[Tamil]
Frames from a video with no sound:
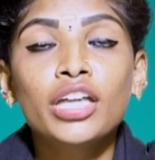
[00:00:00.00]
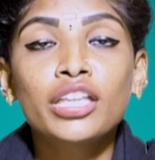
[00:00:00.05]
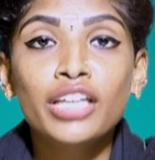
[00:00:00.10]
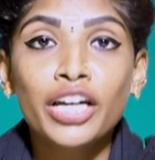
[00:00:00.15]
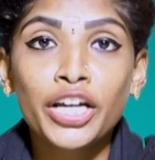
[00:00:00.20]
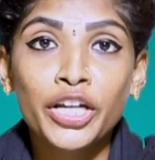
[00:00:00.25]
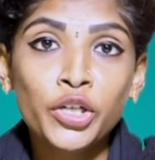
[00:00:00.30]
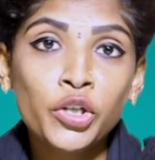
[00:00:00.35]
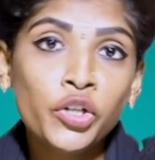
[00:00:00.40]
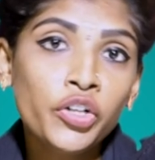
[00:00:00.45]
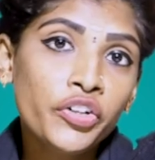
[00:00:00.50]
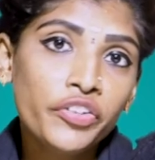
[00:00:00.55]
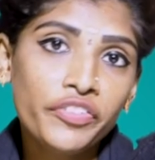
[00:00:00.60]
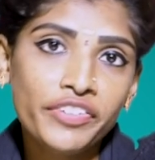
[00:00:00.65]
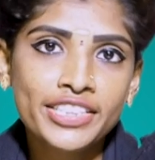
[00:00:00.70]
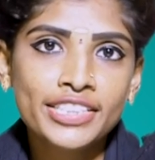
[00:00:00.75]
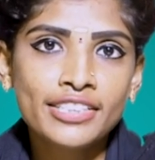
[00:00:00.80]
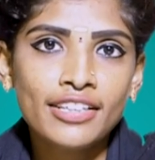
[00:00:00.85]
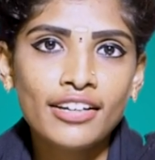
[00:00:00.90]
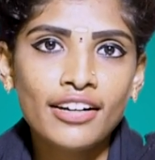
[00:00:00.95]
இதுல இன்னொரு
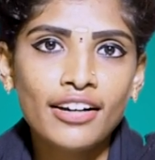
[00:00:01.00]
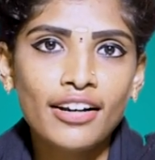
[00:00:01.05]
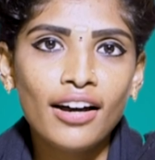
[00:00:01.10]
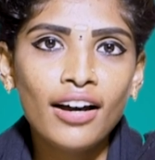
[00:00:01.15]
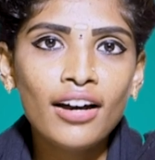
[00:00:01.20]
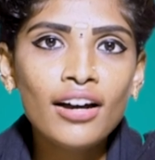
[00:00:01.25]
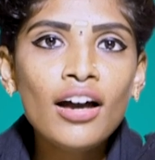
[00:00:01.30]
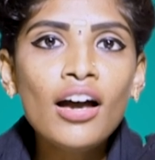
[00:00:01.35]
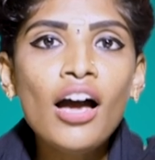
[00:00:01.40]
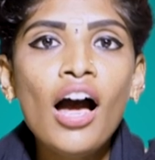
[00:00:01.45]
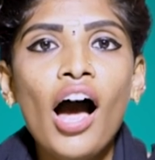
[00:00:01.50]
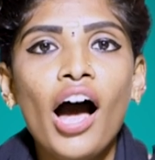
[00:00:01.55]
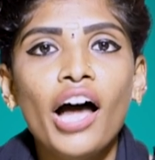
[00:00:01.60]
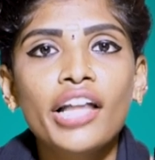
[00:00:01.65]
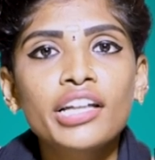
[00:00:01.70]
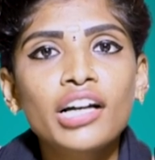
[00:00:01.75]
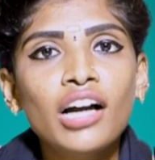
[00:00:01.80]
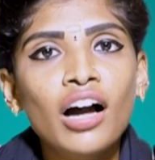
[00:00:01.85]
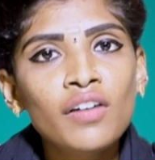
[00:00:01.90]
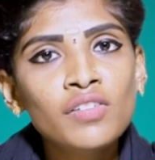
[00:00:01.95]
ட்விஸ்ட் என்னன்னா
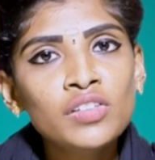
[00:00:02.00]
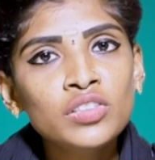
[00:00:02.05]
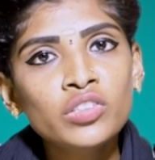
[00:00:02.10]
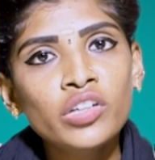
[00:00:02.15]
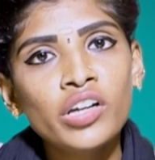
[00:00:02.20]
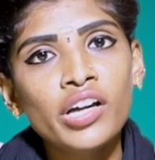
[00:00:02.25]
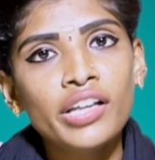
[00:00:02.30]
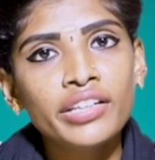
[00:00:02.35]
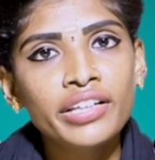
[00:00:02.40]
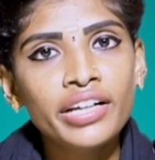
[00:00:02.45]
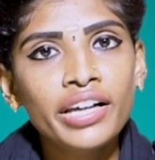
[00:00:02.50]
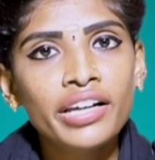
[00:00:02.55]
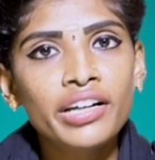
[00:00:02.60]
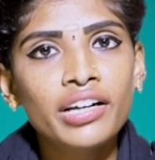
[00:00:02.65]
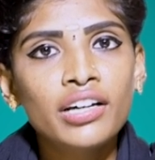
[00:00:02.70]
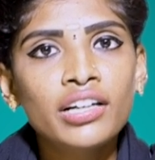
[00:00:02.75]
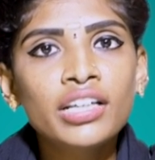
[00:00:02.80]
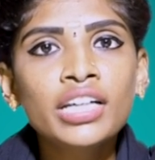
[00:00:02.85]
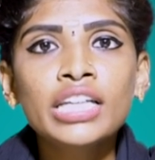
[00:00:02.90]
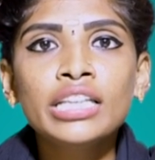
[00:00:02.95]
அந்த காவல்துறை
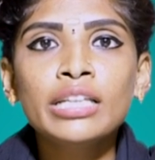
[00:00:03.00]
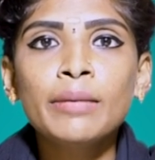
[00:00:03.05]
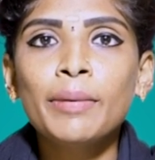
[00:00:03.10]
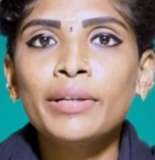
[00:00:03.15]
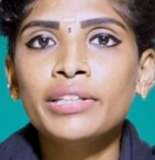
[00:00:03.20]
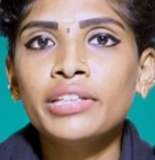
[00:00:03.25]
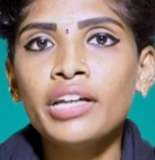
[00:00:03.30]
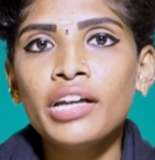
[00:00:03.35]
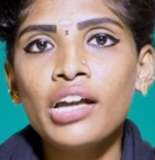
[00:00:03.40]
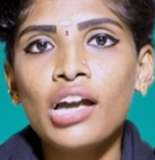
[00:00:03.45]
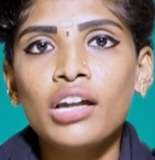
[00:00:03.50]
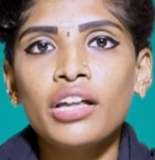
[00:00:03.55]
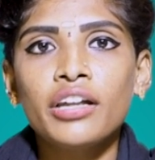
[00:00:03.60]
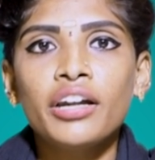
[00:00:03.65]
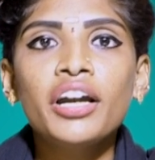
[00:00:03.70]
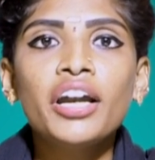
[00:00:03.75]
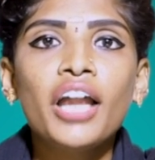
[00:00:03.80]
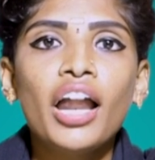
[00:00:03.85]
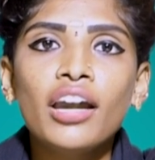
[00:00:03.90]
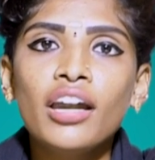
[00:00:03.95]
அதிகாரிகளுக்கு இந்த
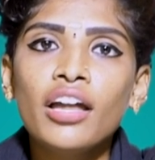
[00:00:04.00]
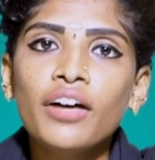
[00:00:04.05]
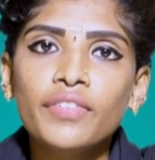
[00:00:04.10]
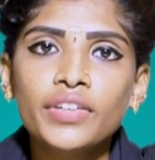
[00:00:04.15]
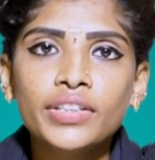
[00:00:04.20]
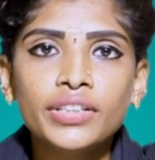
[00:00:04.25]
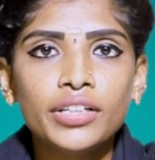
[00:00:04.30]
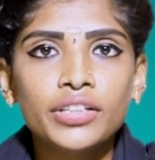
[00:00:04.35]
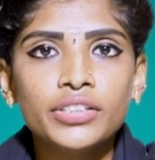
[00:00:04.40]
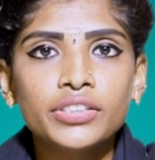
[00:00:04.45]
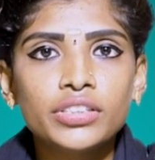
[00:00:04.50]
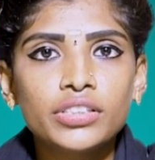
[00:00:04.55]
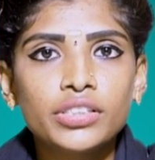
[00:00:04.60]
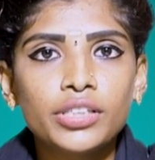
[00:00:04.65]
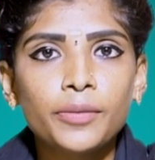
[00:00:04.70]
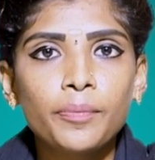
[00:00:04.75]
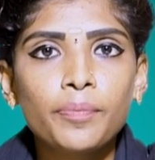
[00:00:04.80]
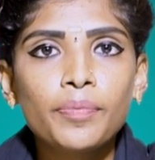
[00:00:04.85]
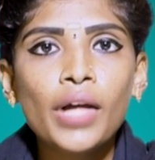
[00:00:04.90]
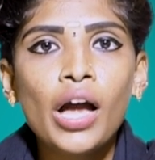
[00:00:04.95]
பத்திரிகையாளரை நல்லாவே
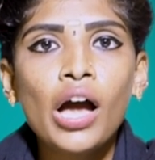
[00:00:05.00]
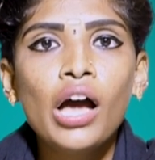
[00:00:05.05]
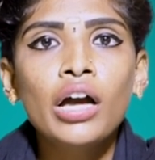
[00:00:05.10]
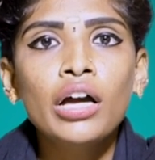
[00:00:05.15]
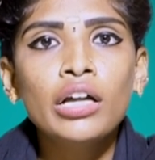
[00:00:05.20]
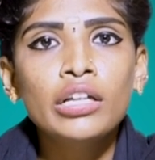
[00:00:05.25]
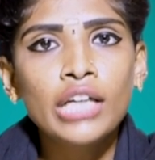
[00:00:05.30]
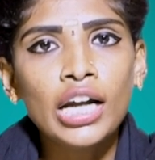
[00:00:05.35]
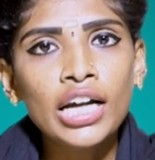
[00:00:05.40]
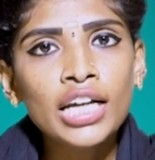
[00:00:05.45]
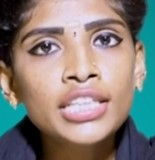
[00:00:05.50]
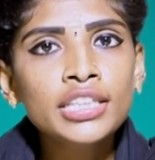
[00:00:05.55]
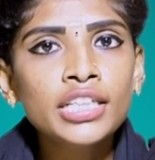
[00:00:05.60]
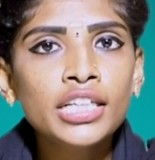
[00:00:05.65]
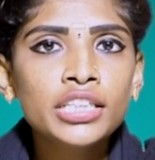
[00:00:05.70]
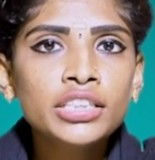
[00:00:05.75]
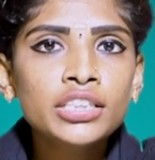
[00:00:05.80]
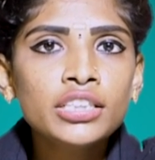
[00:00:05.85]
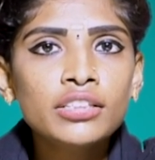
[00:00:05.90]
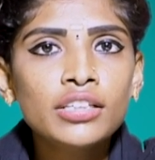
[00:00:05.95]
தெரிஞ்சிருக்கு நல்லா
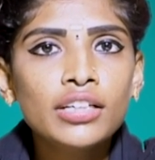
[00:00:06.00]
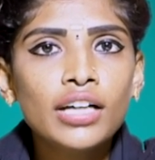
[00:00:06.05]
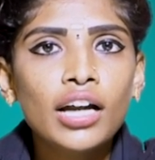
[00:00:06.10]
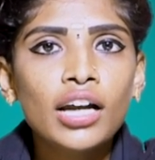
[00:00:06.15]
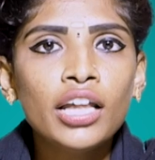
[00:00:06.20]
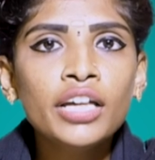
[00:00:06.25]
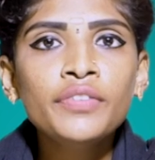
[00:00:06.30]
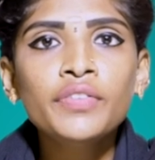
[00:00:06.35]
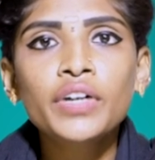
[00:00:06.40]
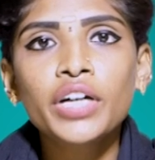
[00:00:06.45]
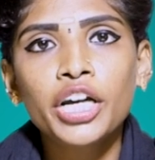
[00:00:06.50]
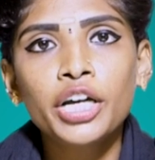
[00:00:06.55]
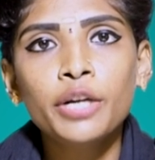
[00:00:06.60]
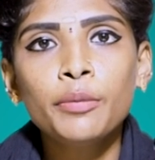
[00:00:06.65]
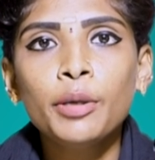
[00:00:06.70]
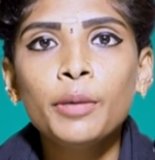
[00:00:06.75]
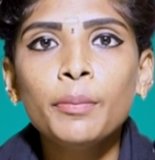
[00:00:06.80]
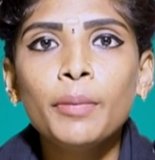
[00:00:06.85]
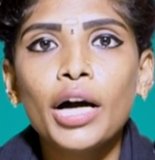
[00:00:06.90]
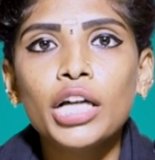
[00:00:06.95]
தெரிஞ்சதுனால இவங்க
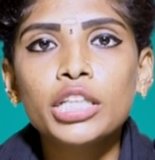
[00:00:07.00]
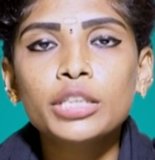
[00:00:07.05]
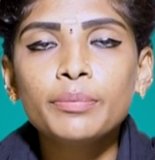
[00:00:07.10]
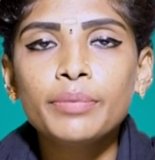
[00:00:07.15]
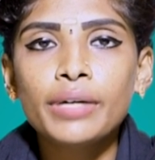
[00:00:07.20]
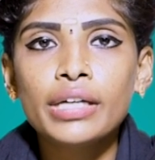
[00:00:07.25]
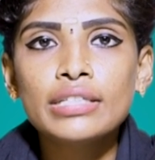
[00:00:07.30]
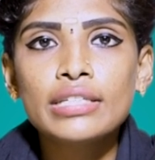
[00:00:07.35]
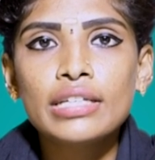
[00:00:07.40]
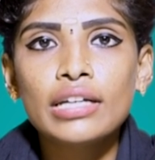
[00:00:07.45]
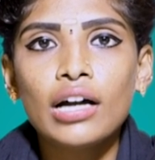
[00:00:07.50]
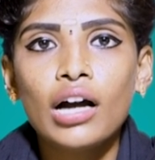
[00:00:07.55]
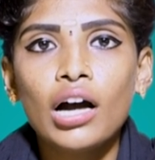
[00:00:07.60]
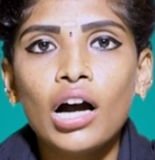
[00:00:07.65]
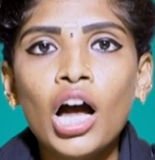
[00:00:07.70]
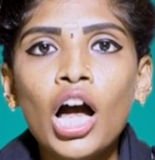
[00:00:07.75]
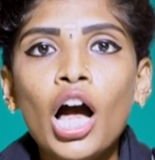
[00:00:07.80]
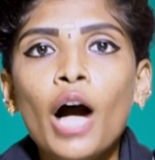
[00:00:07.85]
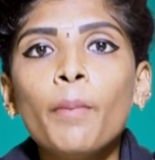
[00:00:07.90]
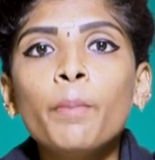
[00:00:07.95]
ரெண்டு பேரும் பார்த்து
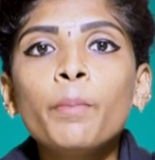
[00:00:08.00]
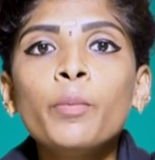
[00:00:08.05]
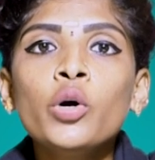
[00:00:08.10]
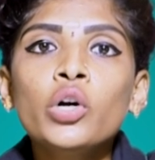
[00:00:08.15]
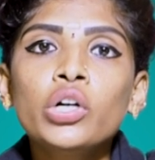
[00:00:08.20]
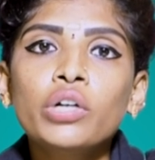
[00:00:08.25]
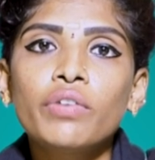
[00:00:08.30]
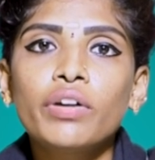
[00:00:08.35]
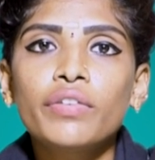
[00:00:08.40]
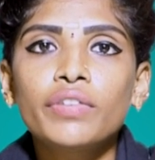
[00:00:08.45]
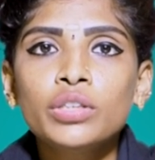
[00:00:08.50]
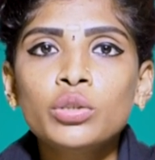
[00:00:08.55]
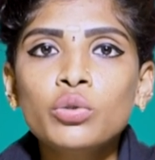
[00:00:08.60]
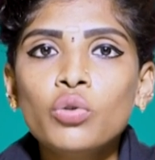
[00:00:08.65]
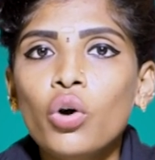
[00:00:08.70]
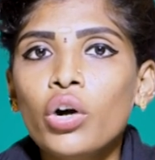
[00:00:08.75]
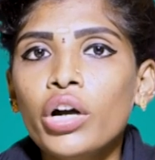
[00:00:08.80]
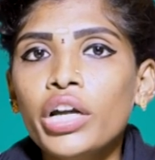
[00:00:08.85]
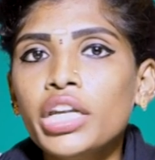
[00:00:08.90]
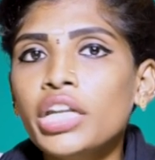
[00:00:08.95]
பேசியிருக்காங்க அப்போ இவர் வந்து
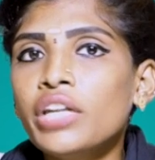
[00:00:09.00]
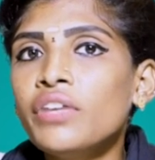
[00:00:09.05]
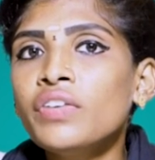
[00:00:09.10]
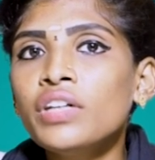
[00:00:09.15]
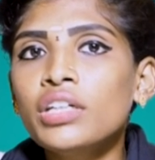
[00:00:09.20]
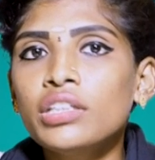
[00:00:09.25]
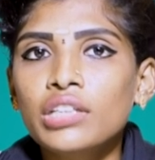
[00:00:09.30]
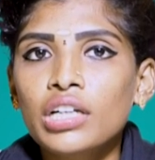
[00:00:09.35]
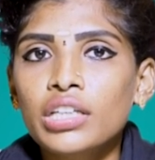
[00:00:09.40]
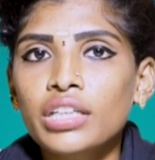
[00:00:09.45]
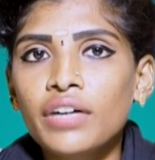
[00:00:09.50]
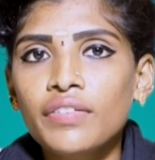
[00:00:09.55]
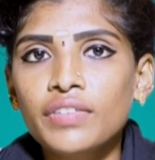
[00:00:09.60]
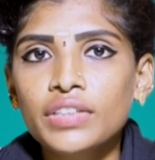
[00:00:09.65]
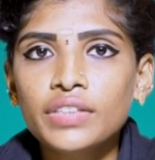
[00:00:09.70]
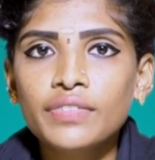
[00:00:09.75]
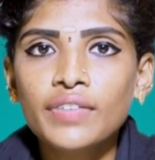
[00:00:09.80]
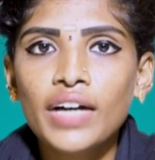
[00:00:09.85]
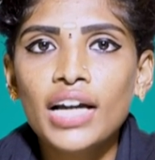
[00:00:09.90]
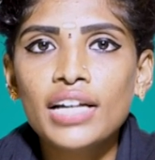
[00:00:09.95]
உங்க நிறுவனத்துல தான்
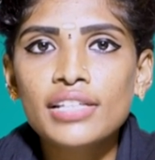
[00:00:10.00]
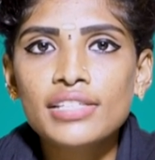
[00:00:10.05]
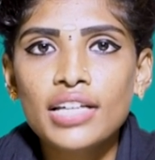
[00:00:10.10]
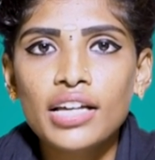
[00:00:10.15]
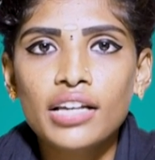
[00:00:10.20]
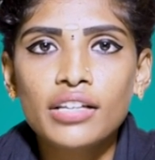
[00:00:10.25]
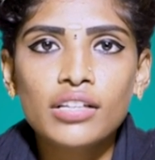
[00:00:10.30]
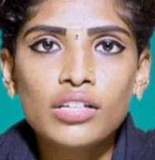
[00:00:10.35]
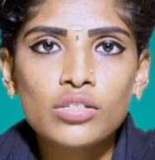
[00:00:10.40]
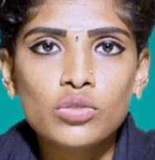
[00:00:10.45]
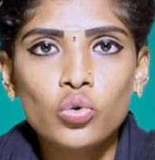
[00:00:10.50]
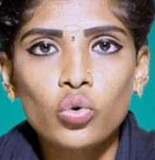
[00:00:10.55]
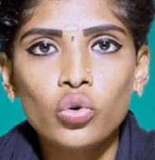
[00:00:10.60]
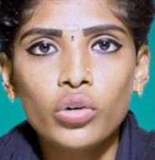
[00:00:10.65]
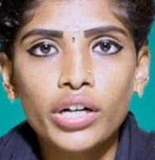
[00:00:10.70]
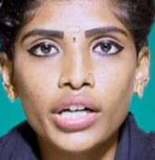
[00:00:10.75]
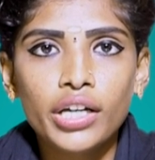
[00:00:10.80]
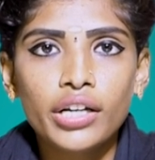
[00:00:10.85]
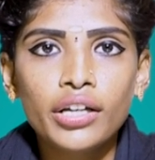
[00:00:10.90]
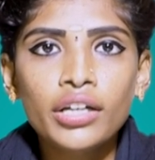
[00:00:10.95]
வந்து வேலை செய்யறதா
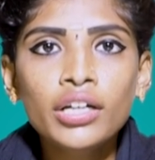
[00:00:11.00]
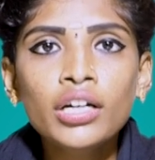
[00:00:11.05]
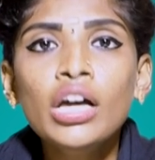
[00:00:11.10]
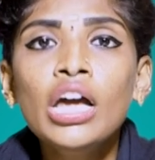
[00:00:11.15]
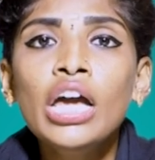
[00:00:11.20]
சொல்றாரு